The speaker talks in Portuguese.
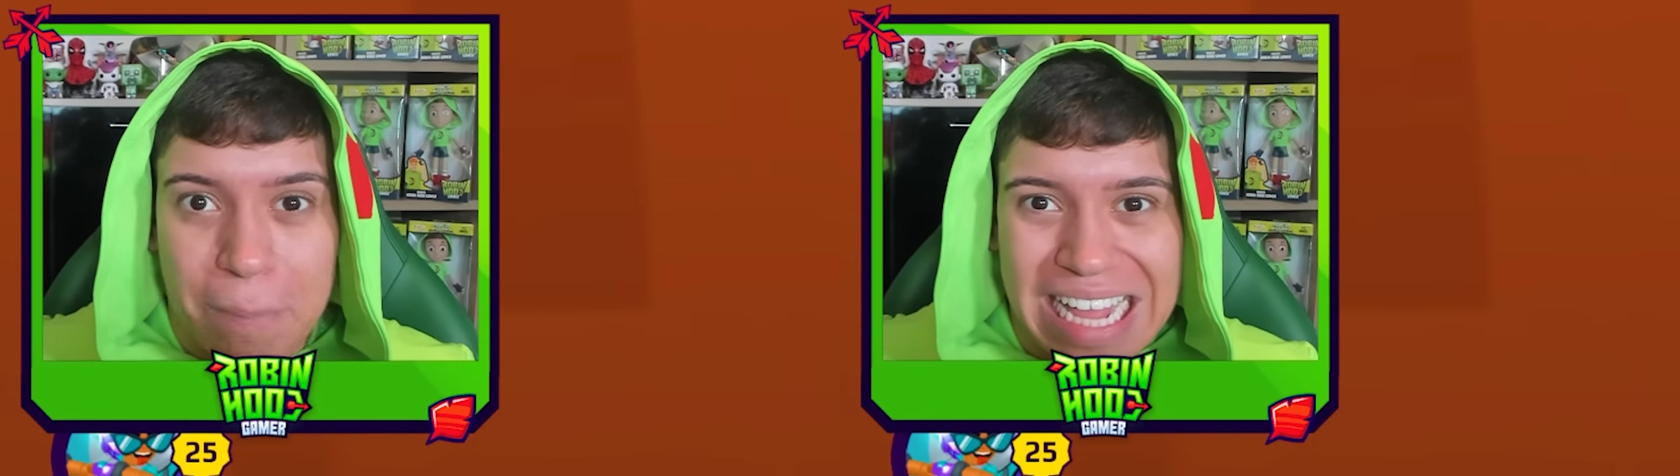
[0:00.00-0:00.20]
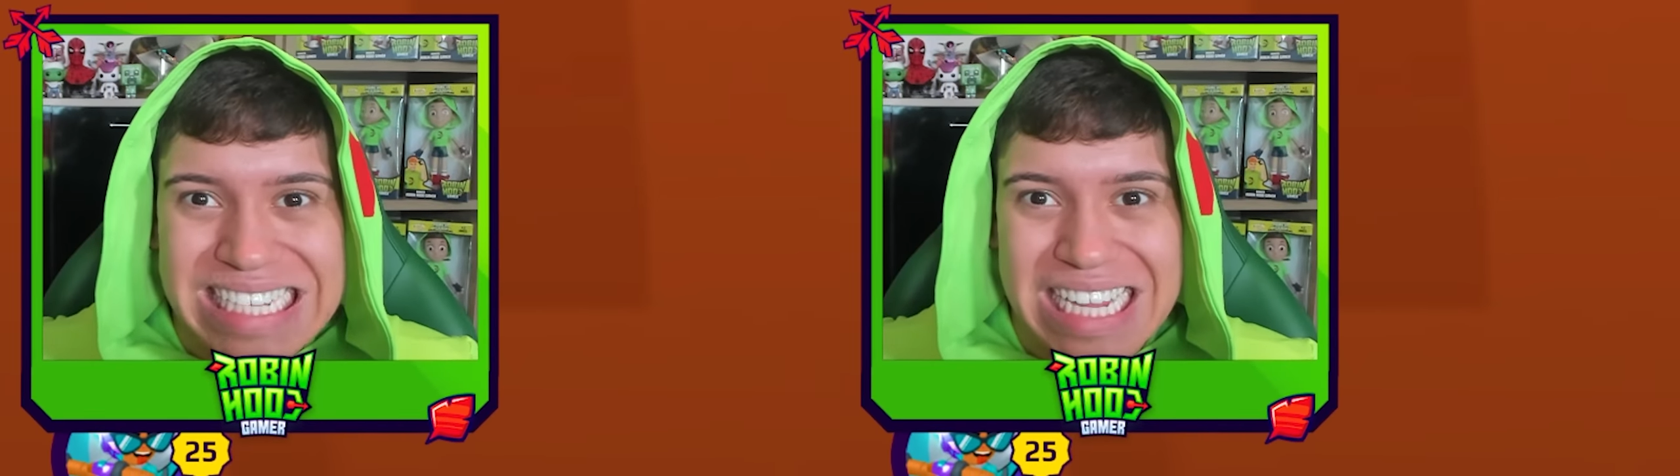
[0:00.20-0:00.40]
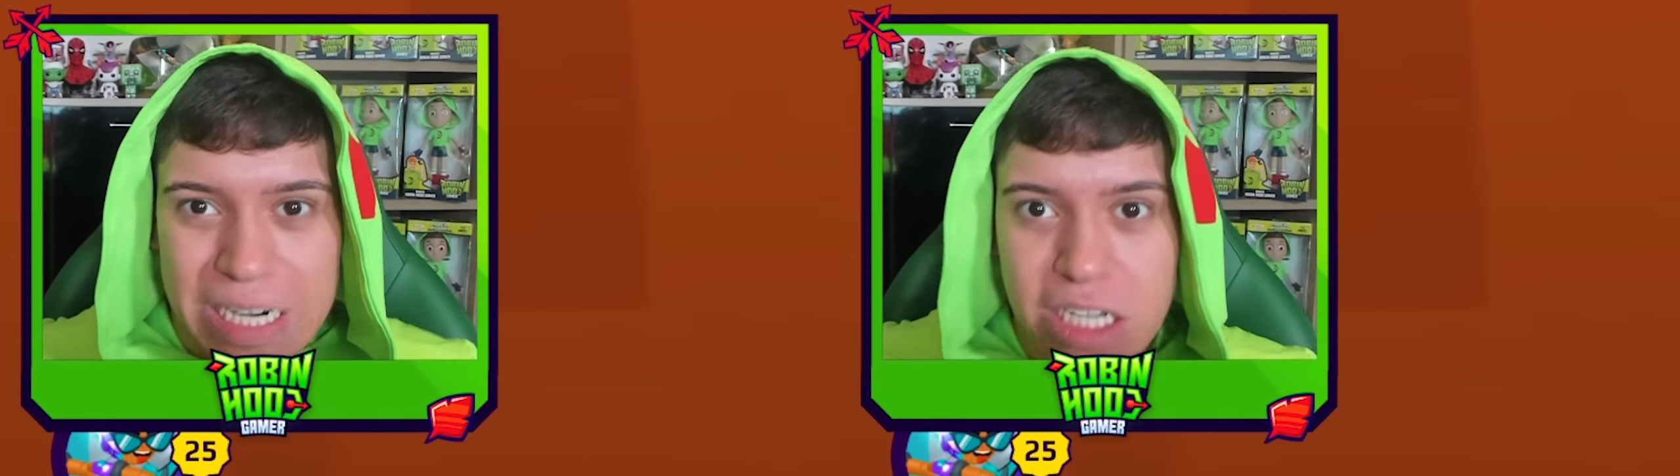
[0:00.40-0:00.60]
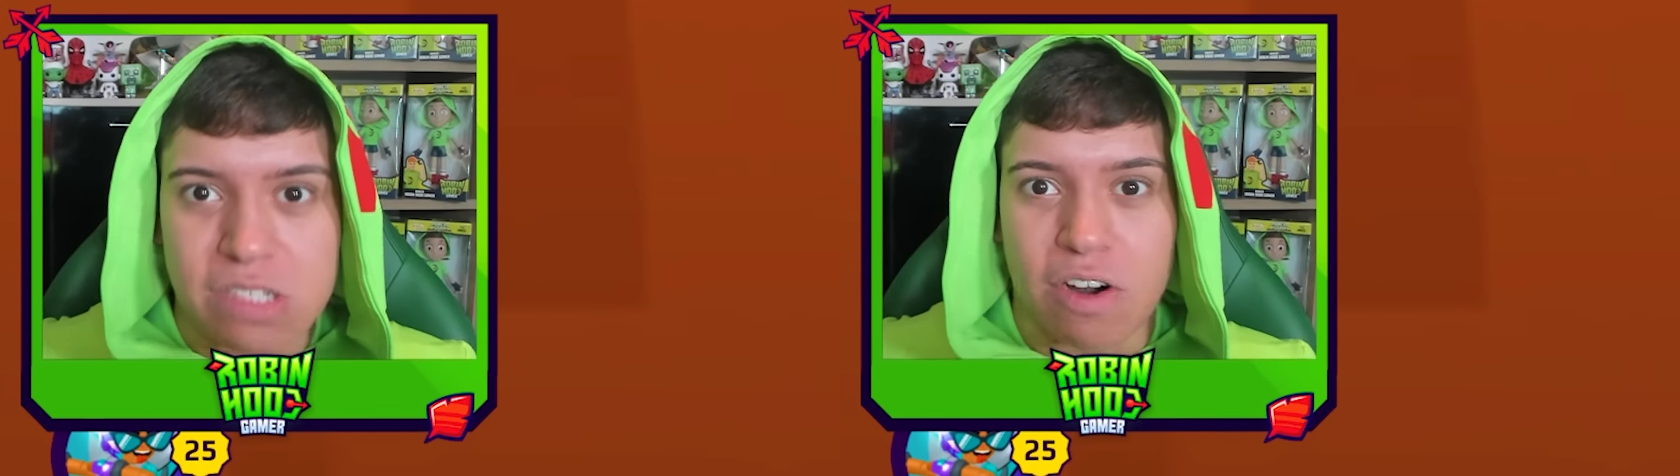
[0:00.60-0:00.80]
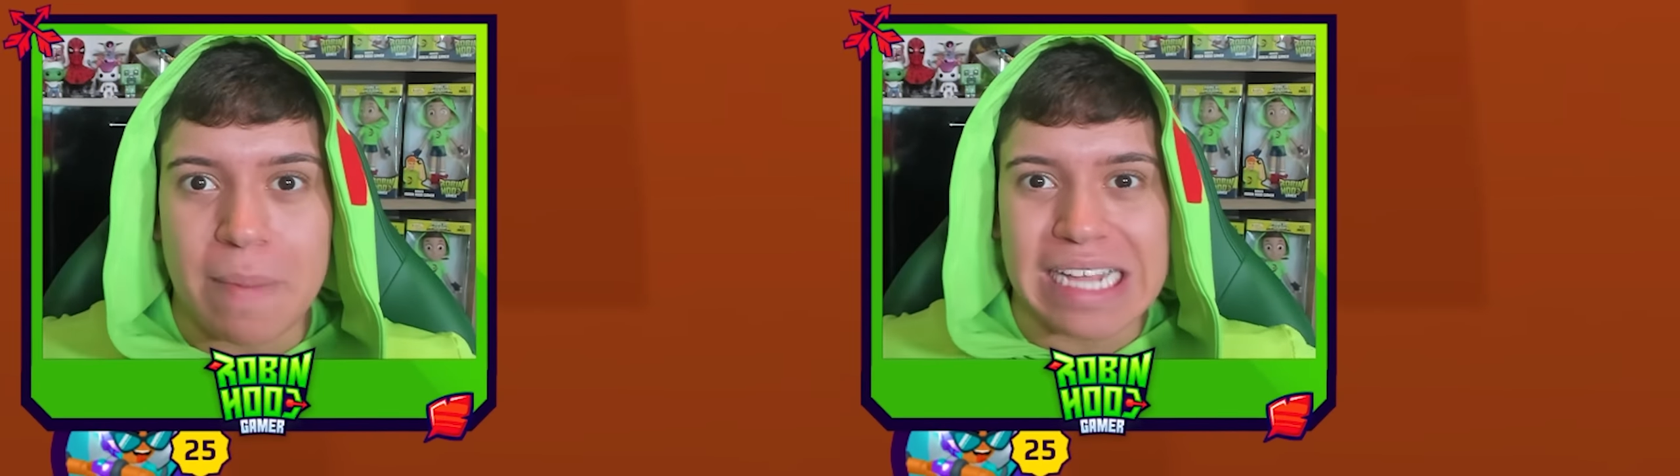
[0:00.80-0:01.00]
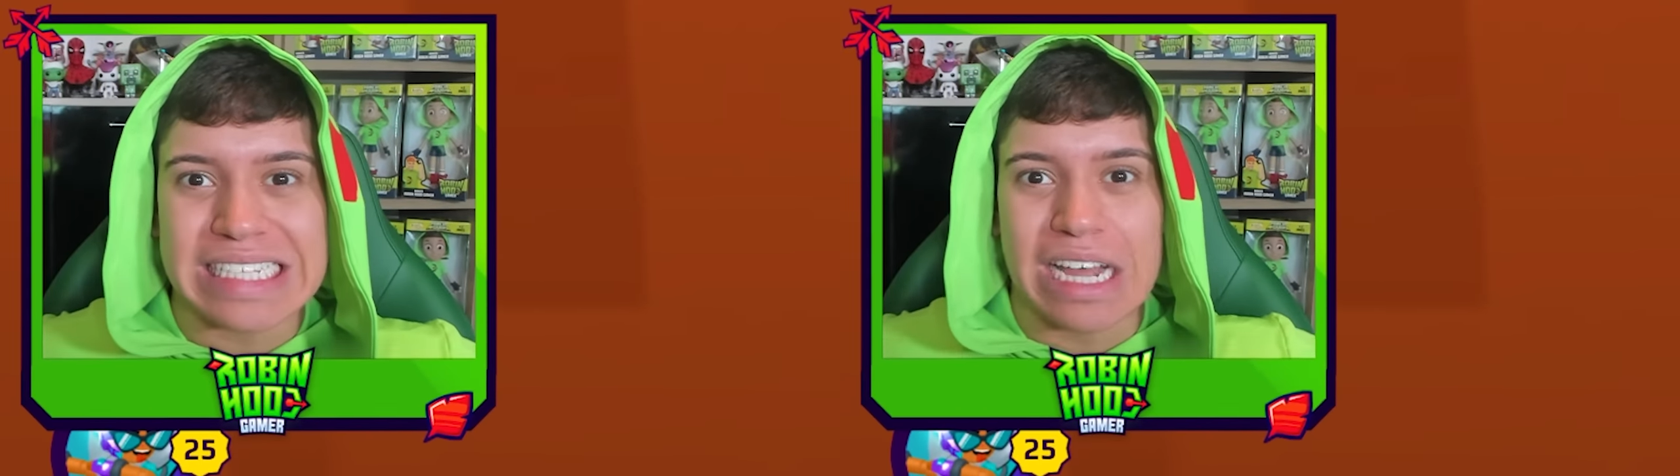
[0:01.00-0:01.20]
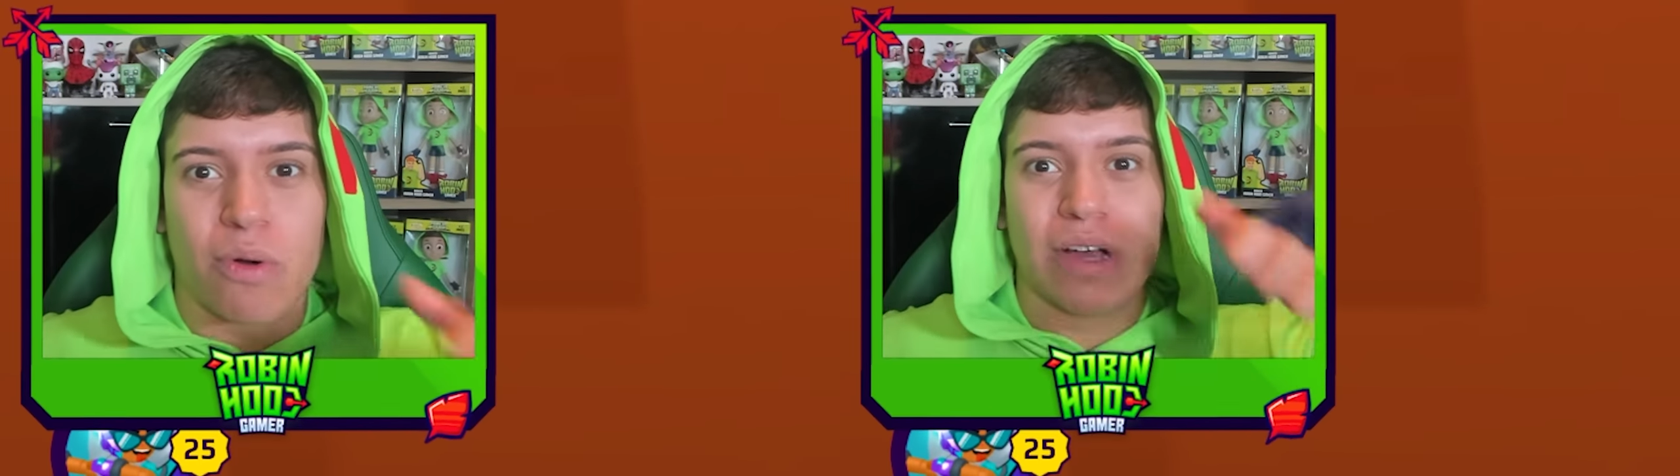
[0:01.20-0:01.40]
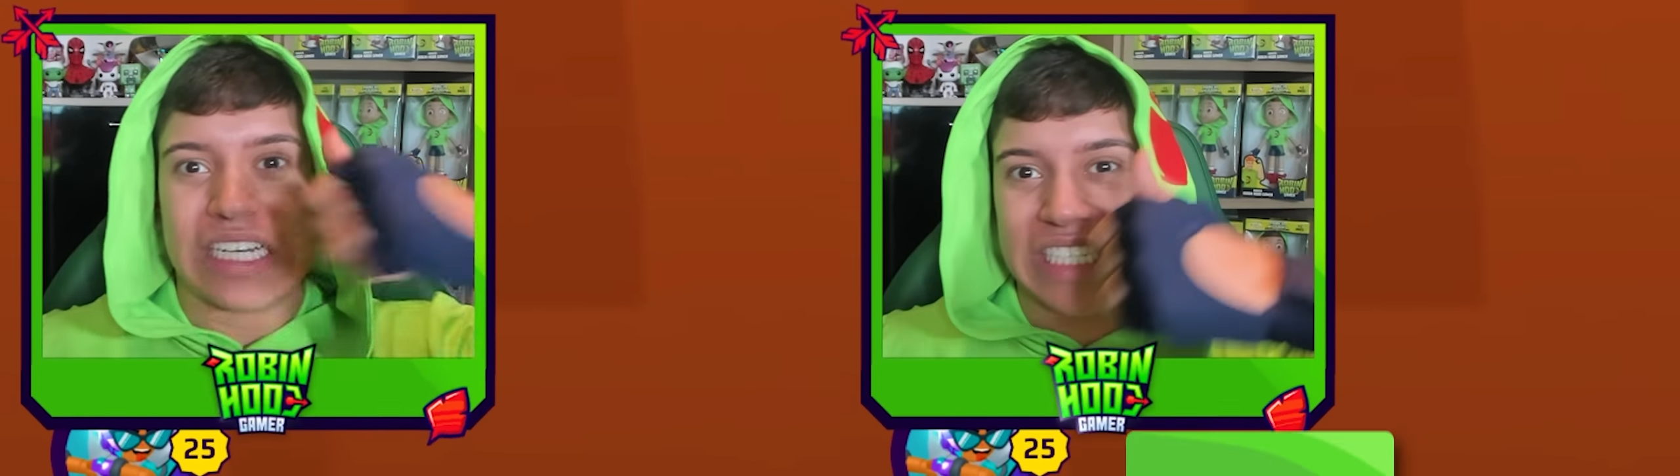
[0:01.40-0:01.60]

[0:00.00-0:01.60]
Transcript: para essa transformação,